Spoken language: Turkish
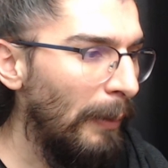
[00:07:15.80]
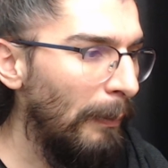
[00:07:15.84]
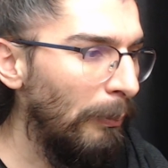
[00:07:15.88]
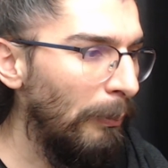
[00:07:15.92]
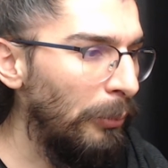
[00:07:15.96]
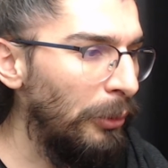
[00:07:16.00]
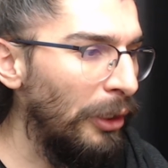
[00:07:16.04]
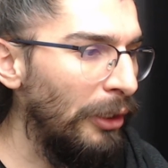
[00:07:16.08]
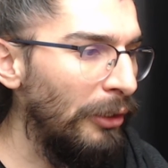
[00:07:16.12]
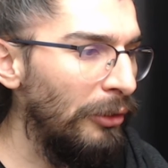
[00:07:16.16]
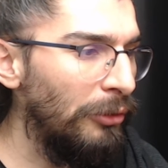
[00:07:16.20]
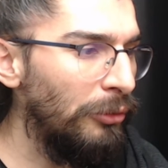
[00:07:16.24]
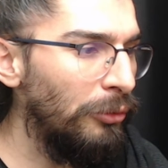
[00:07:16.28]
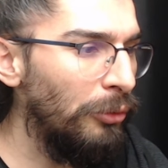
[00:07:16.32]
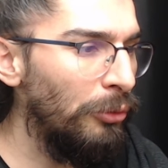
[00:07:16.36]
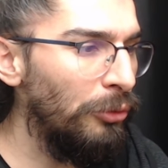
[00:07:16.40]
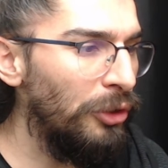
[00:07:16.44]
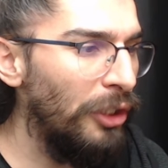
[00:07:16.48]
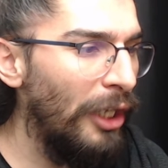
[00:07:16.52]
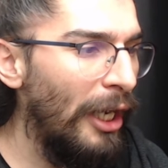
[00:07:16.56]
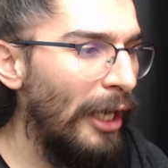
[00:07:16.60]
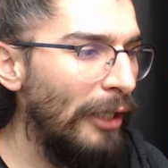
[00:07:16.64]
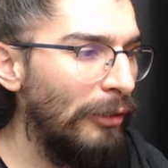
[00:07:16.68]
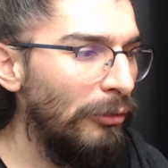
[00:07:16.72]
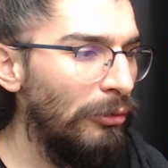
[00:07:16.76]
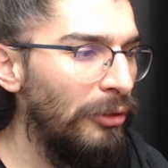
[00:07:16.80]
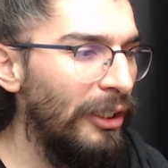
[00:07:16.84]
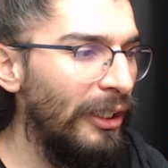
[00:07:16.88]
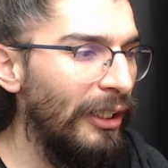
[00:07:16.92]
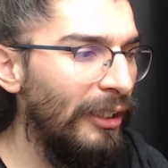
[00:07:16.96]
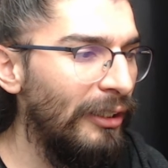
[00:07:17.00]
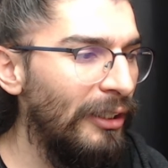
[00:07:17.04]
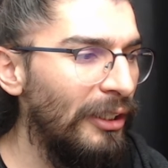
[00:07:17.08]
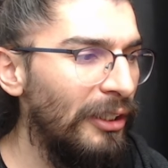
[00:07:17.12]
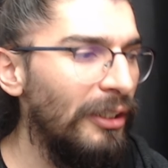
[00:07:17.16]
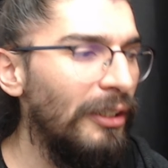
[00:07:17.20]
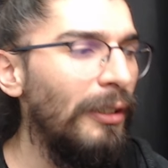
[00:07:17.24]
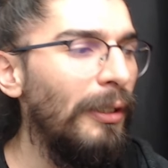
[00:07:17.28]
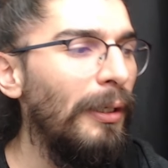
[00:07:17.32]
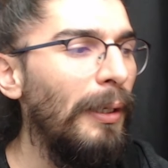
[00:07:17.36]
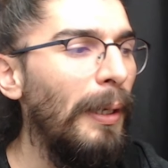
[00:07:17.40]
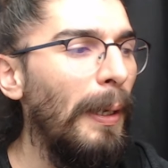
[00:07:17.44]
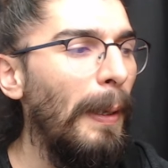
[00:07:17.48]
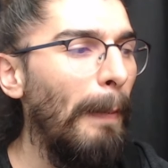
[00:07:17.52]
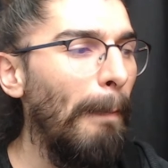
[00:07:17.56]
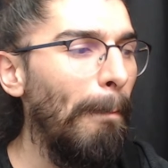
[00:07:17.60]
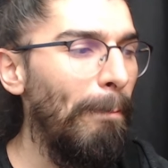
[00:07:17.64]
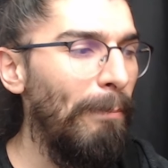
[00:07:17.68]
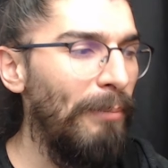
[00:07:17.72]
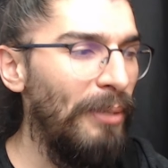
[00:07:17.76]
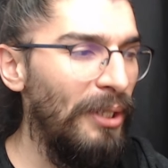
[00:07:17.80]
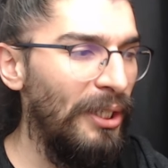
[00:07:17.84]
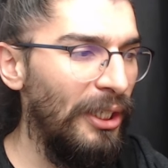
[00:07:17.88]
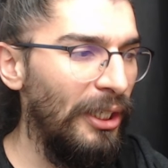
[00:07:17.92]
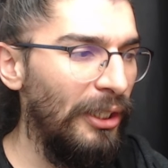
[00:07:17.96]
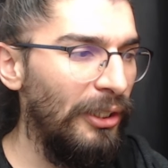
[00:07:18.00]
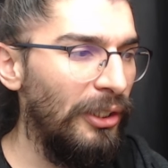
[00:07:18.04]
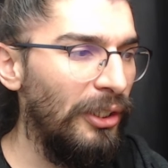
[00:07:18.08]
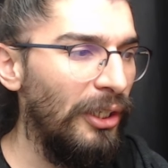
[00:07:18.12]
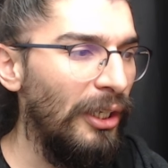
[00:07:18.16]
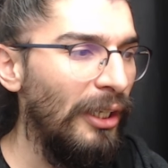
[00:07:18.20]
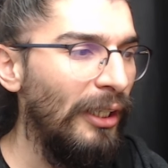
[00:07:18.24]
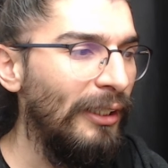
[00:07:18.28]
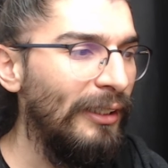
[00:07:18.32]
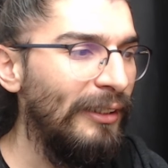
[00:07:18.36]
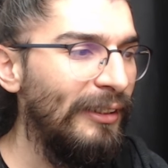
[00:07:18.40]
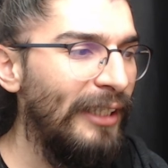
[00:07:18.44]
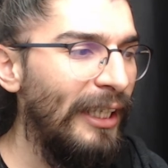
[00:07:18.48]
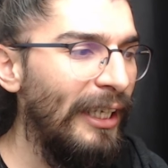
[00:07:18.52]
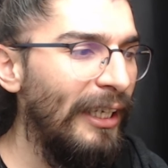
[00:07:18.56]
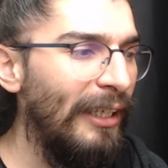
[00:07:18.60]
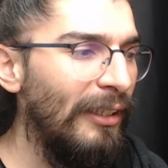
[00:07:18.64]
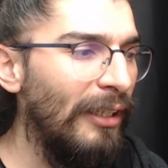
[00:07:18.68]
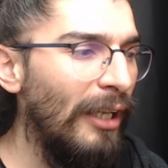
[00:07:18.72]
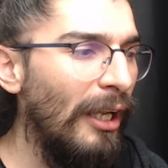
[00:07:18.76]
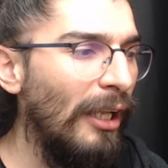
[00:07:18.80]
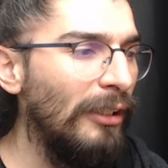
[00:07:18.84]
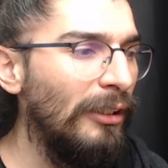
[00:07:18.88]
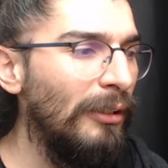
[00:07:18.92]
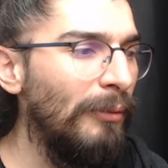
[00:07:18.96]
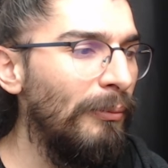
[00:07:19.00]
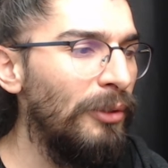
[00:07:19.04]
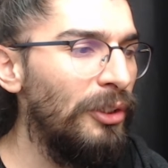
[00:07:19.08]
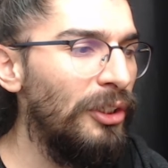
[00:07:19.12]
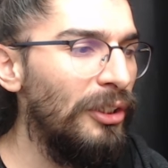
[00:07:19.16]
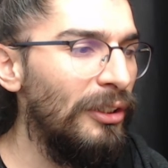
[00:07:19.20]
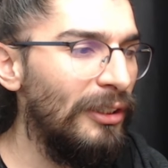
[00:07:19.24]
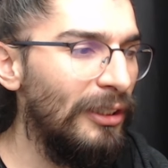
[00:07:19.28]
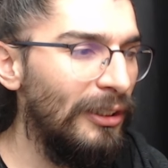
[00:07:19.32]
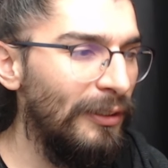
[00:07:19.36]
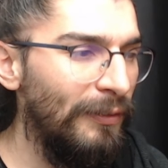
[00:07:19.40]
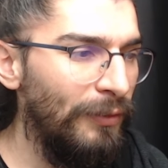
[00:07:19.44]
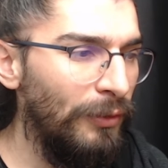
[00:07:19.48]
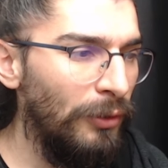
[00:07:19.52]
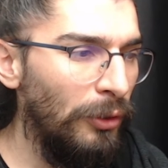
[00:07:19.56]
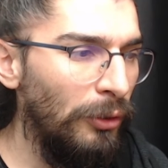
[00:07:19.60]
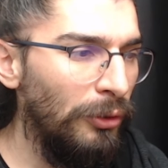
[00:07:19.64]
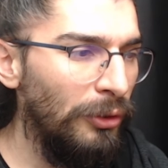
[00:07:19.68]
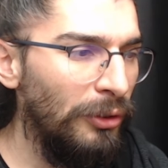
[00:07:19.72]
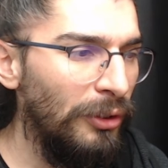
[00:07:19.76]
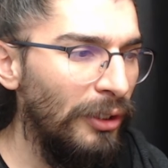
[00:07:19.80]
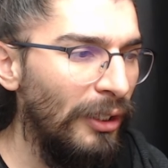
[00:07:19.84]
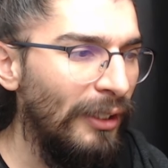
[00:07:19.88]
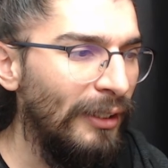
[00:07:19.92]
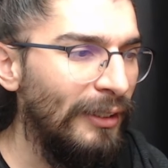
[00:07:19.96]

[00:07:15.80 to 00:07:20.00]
Buranın sonucu her türlü ne gelir? 1 gelir. Değilini aldığım için 0 olur.